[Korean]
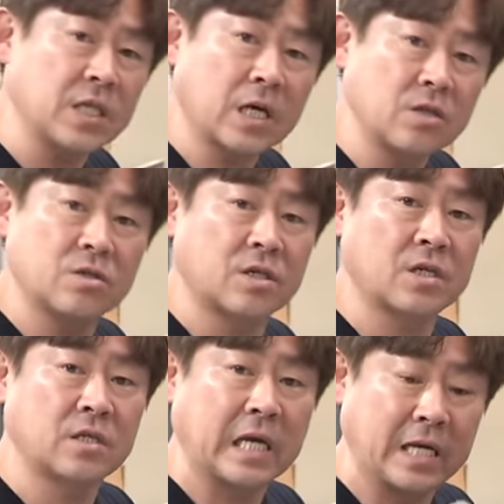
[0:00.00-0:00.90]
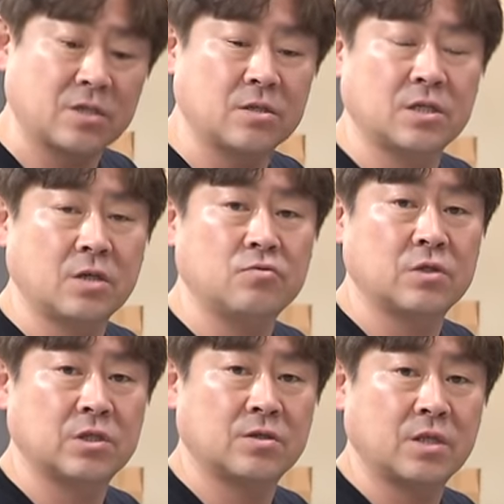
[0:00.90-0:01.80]
않아요. 제가 이제 가설을 세우고
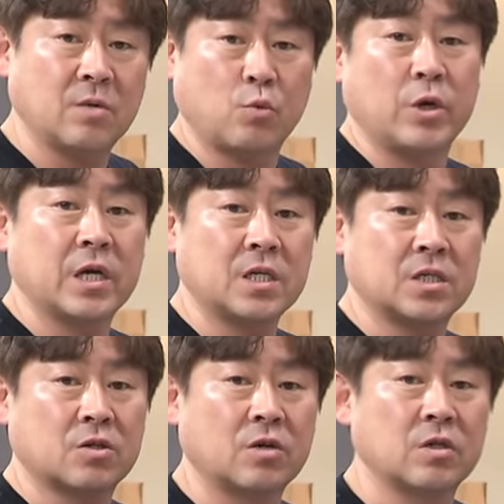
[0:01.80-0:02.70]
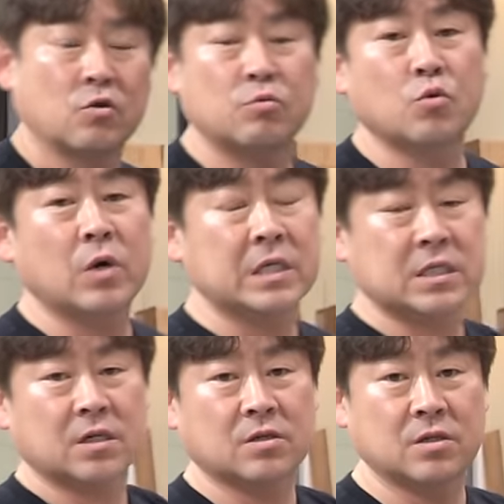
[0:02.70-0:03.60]
있는 건데 모양이 저거랑 너무 똑같이
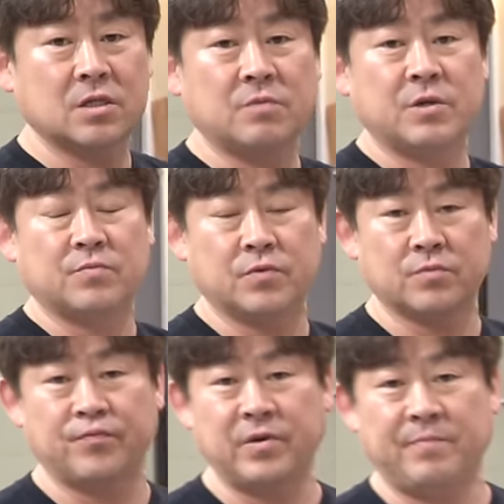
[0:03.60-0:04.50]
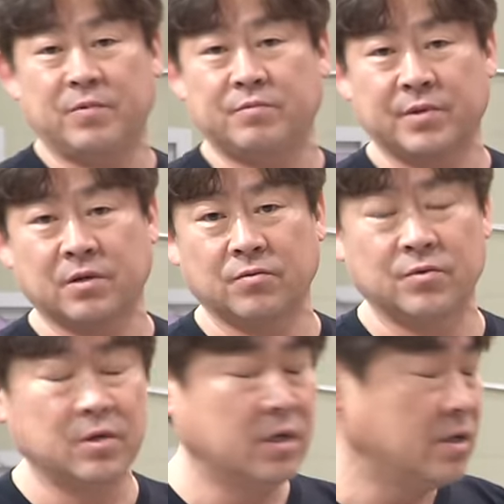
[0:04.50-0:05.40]
생겼어. 흑기 매니폴드 플랩 부분하고.
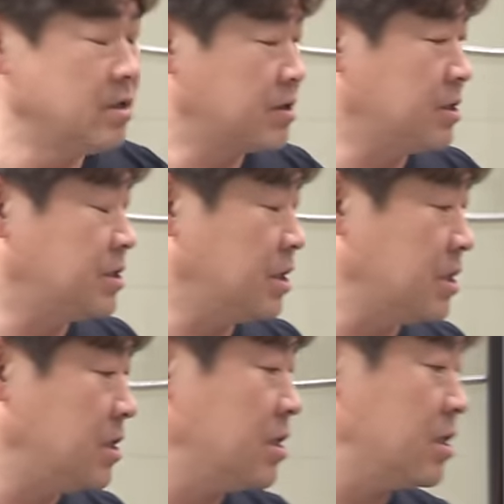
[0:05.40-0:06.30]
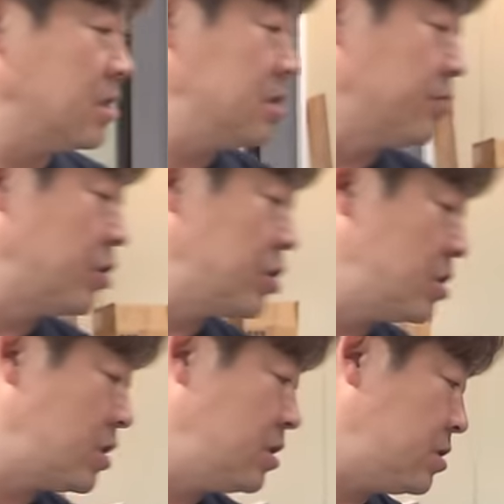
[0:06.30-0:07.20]
그래서 제 생각에는 먼저
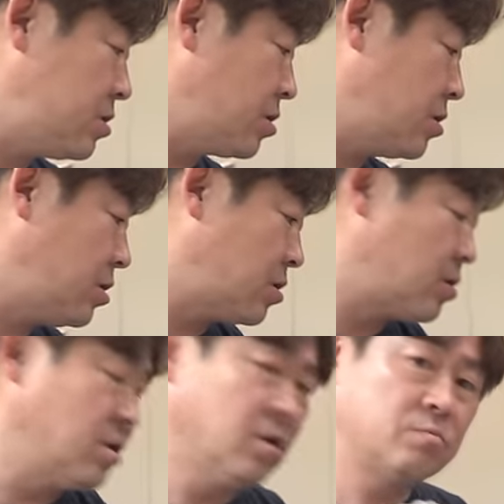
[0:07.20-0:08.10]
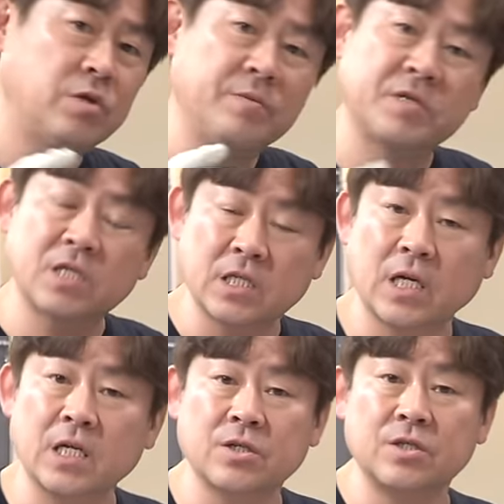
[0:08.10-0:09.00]
흑기를 뜯어서 플랩이 진짜
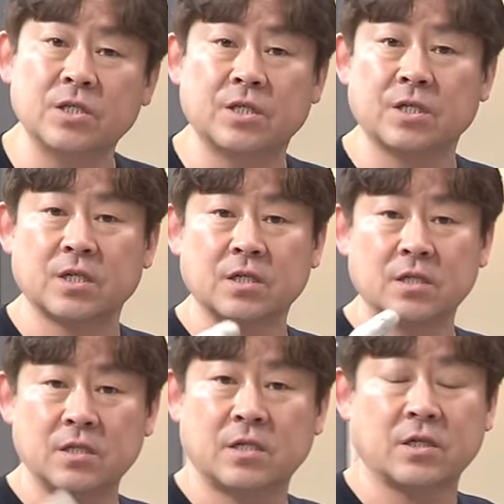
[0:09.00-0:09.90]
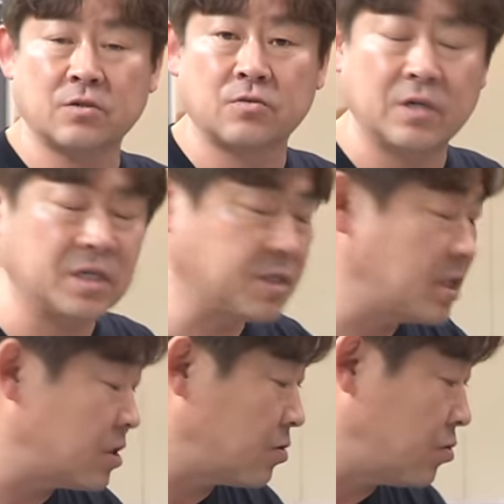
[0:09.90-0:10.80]
사라졌는지 1차적으로
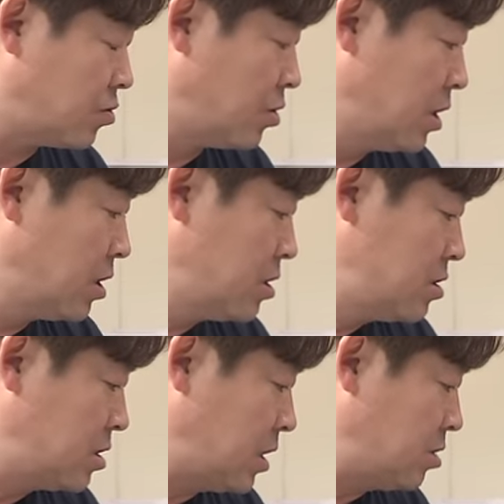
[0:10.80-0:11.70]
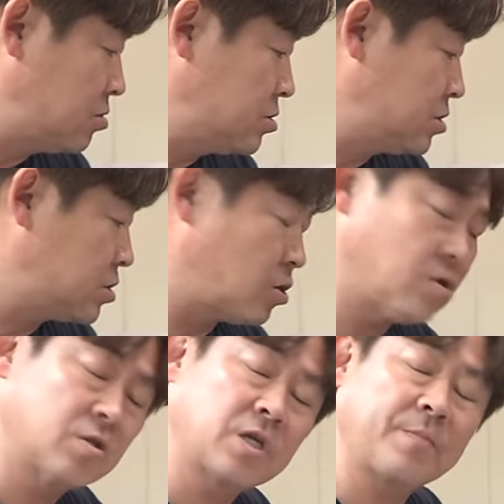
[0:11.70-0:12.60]
확인해야 되고 2차적으로는 저걸
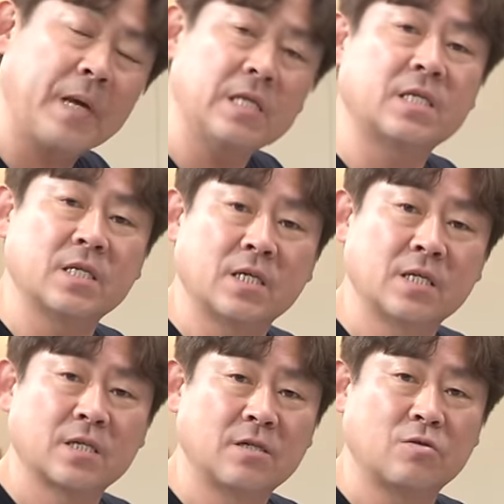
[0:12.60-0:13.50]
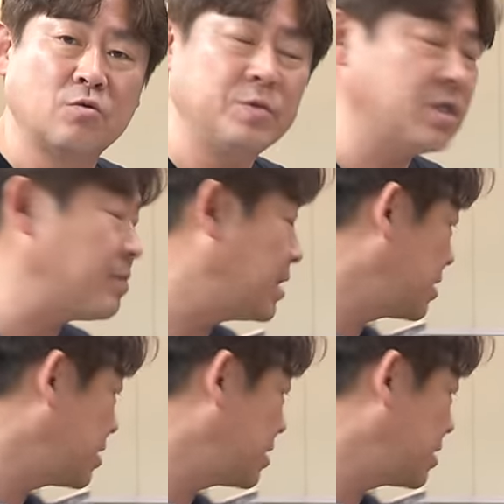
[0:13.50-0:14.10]
어떻게 뺄지 그걸 고민해 봐야